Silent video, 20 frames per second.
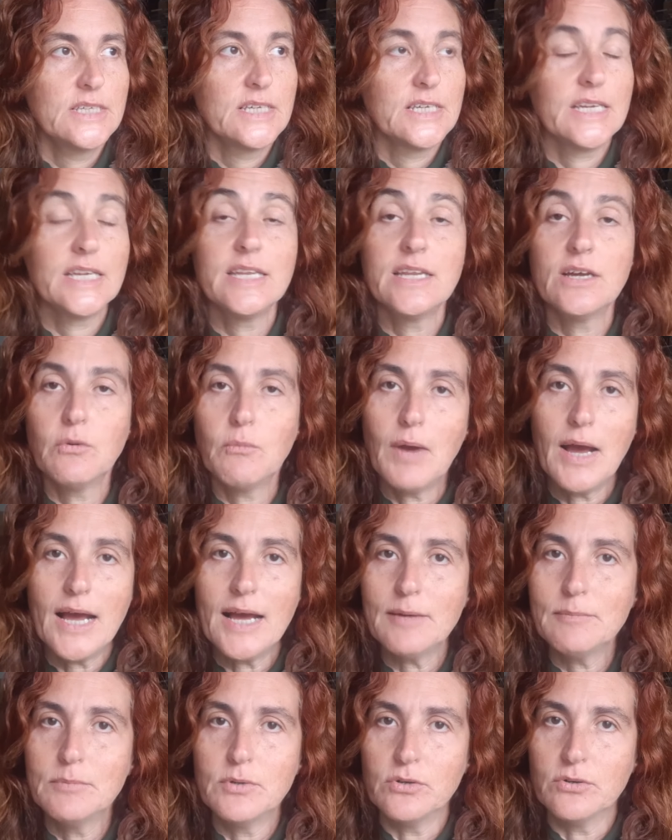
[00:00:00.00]
e não
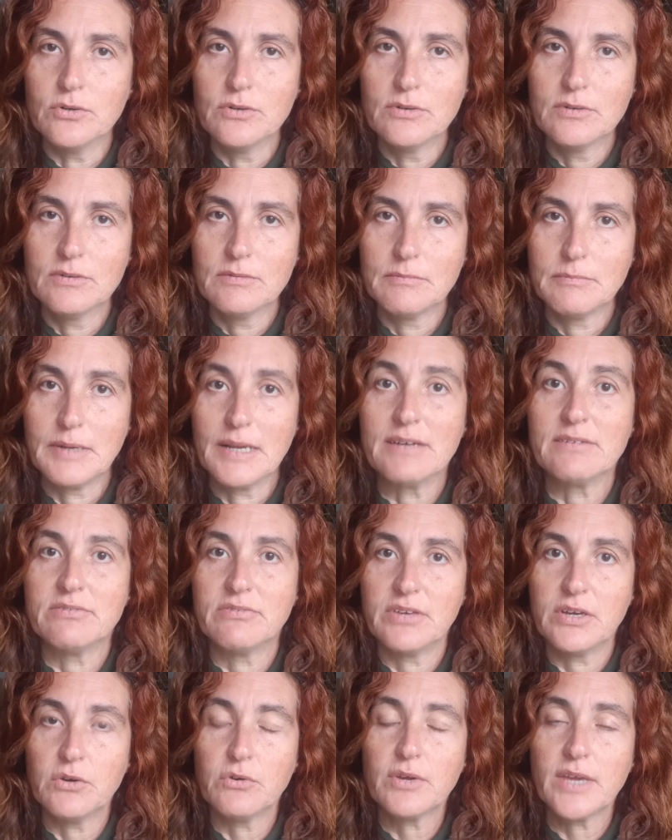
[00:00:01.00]
abro para
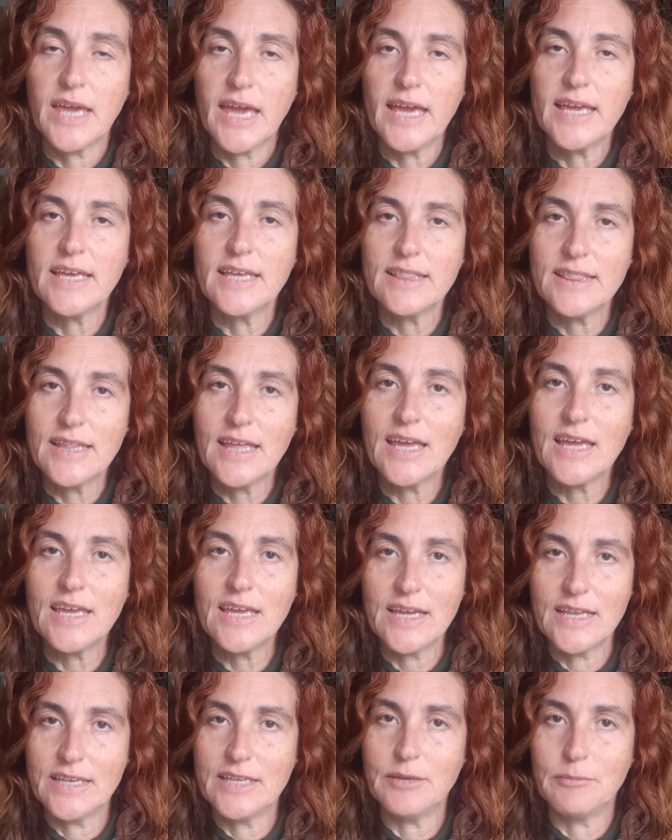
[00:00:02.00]
ver o que é que
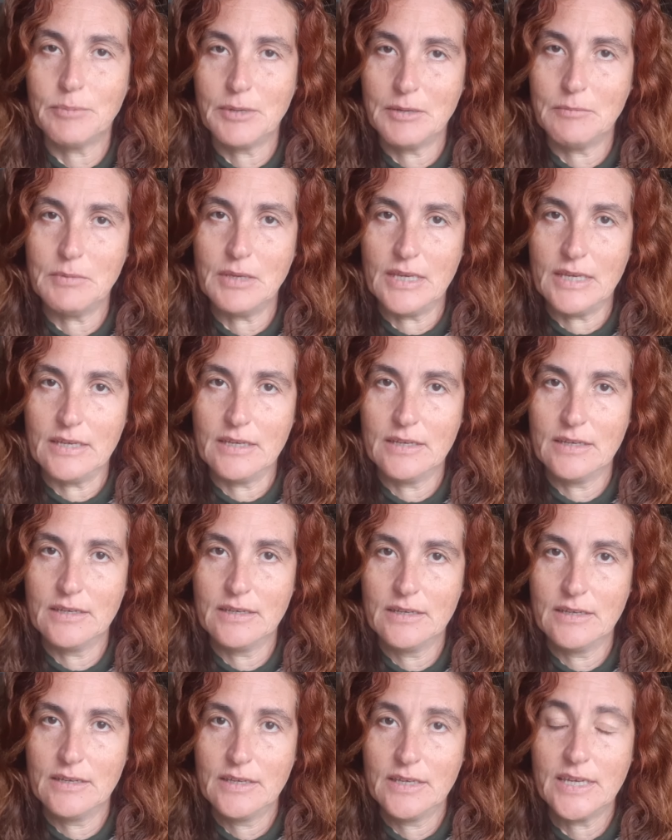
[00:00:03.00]
tem ali para mim
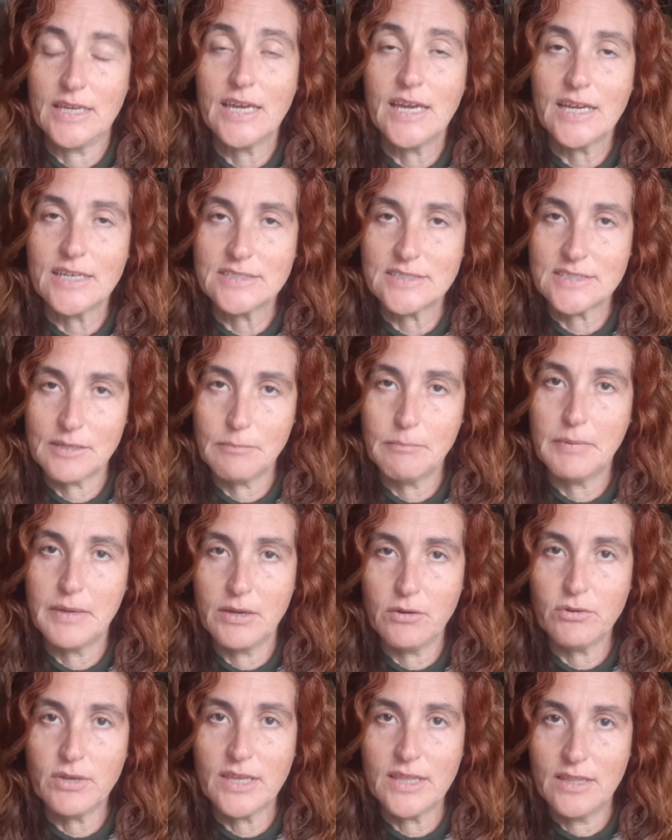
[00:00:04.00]
e
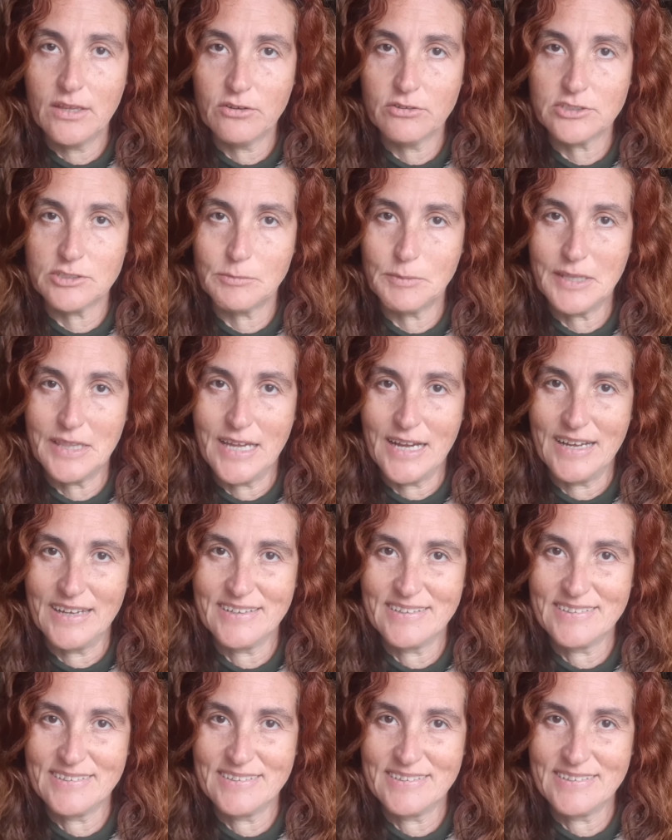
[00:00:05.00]
receber o que Deus me dá.